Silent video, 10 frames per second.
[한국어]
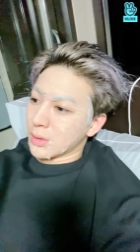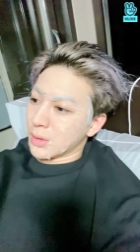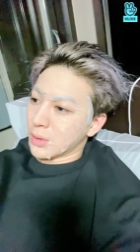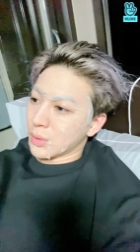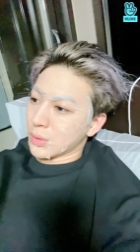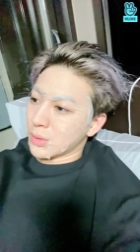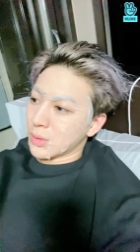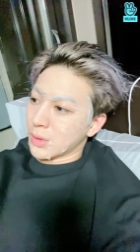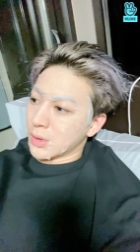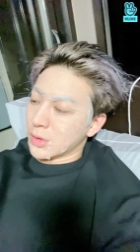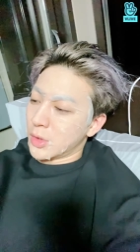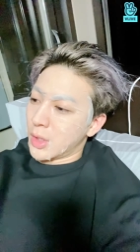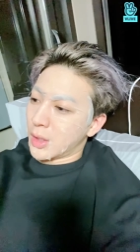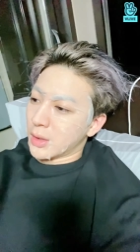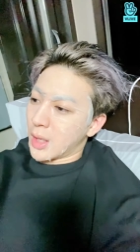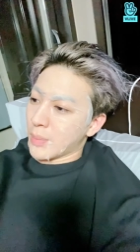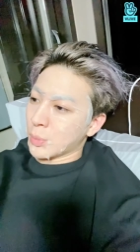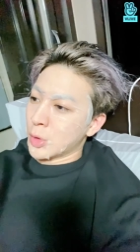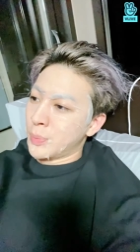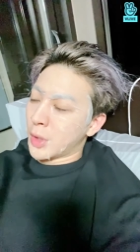그래도 최대한
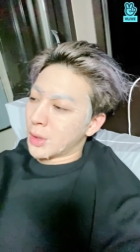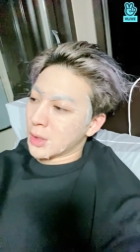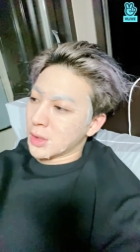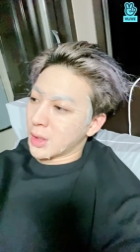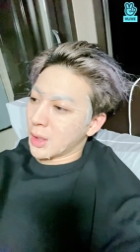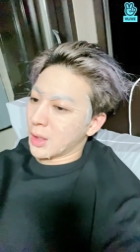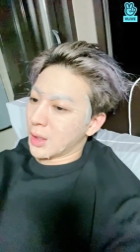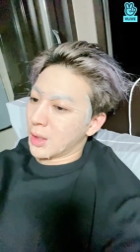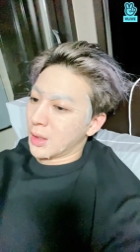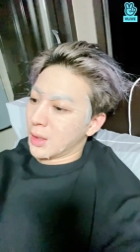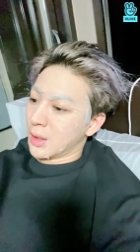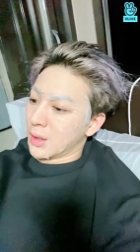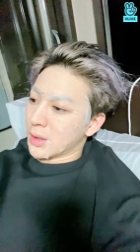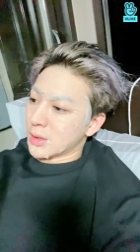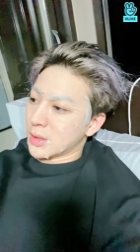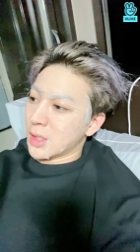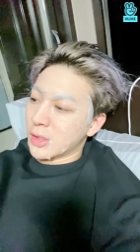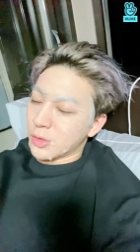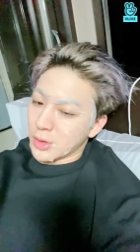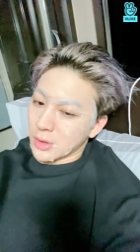안 불편하시게
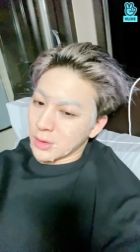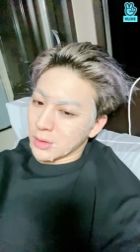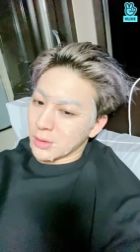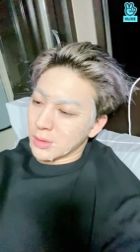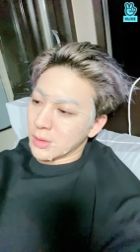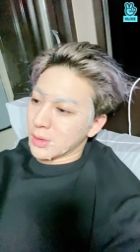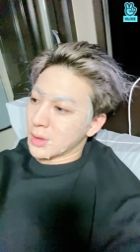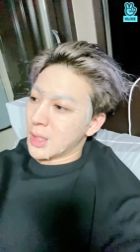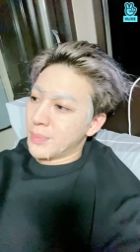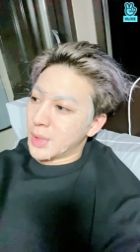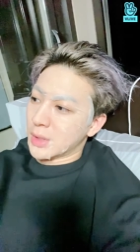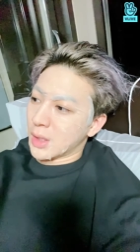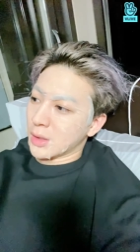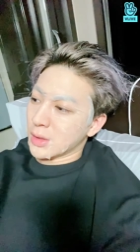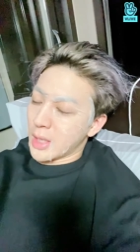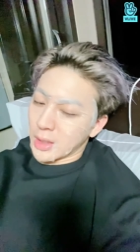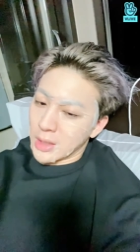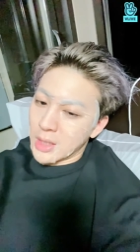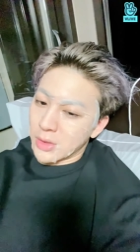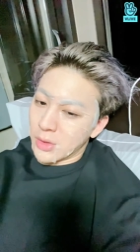지낼 수 있는 글램핑장을
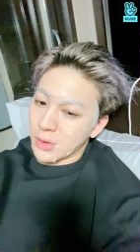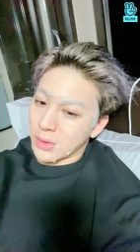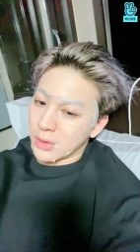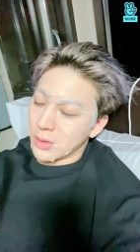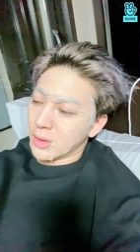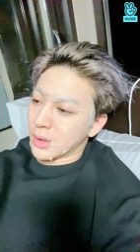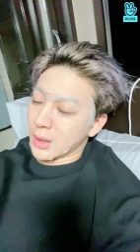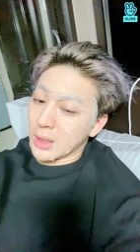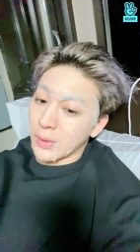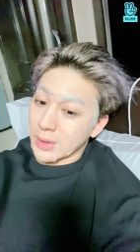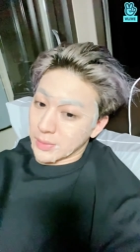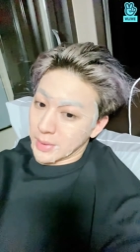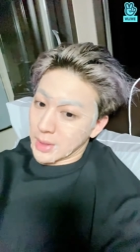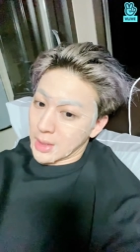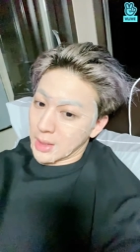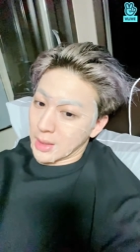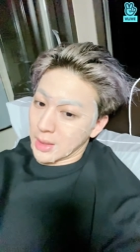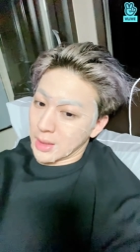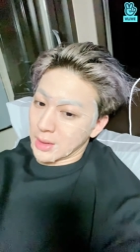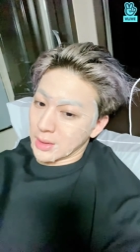예약을 해서 갔다 왔습니다.
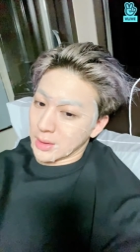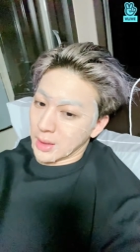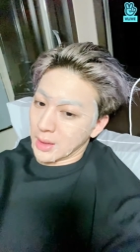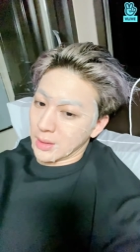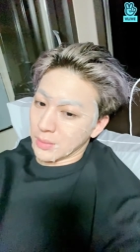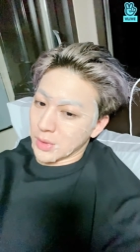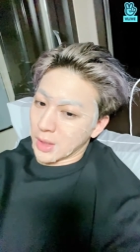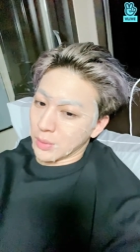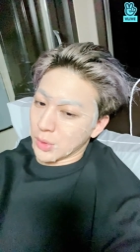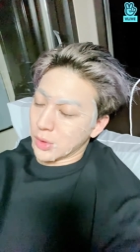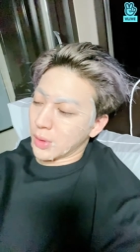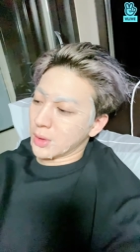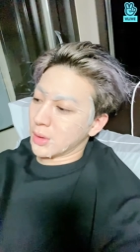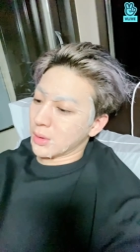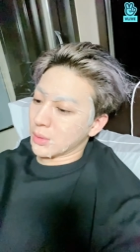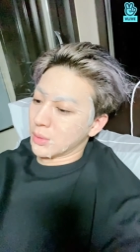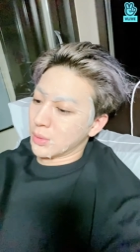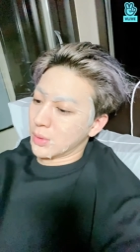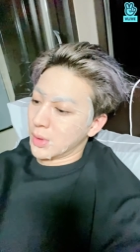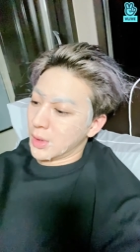네, 제가 모시고 갔다 왔고
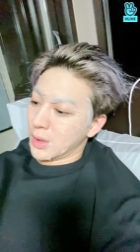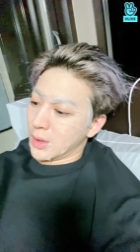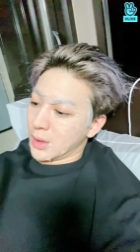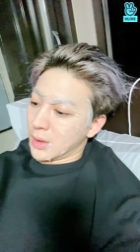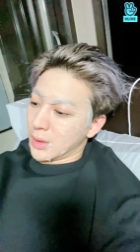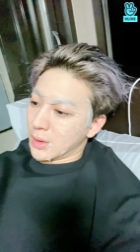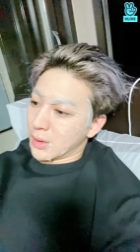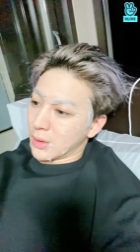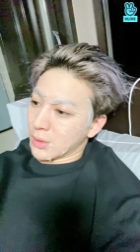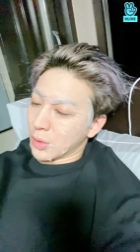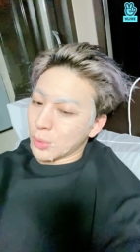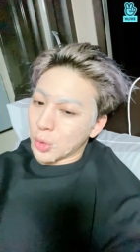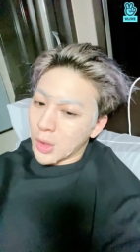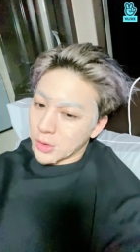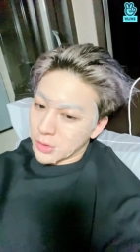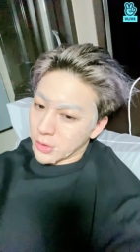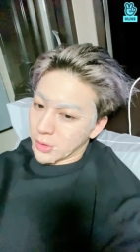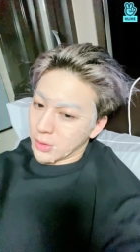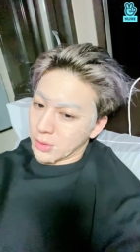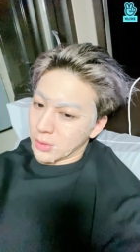어, 너무
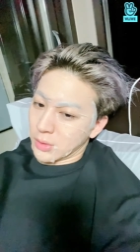좋아하셨어요.